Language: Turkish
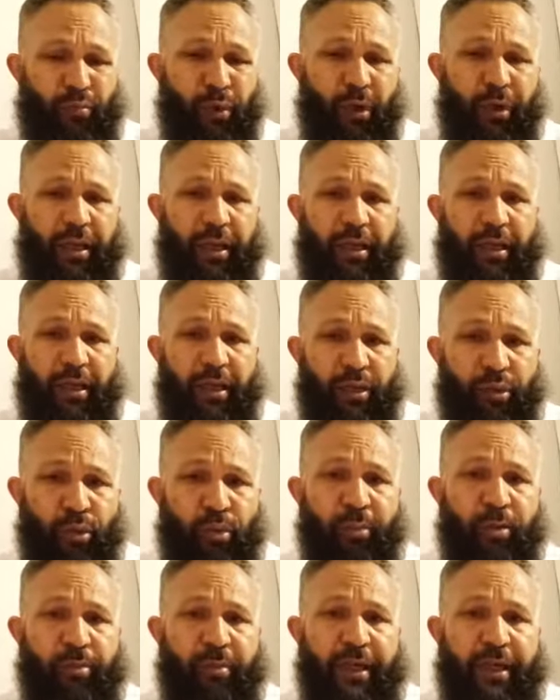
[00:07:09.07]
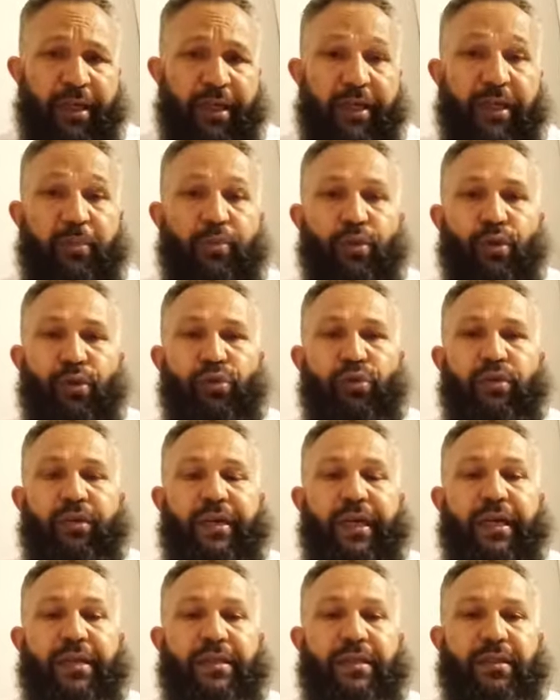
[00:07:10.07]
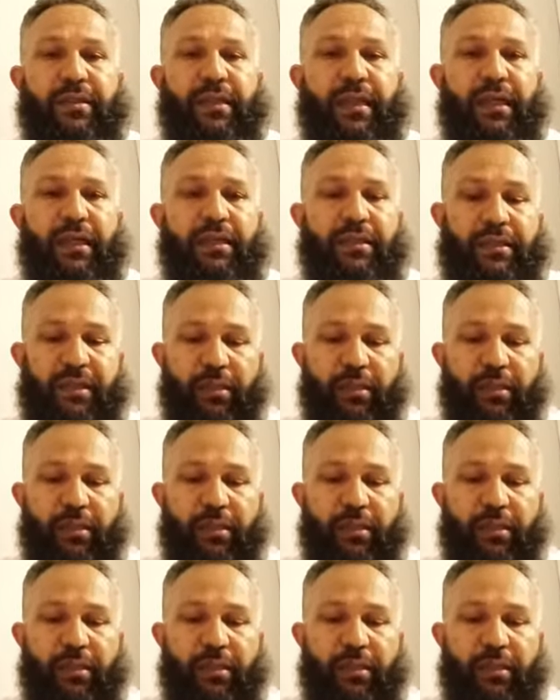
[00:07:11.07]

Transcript: böyle ömrüme yemin olsun tarzında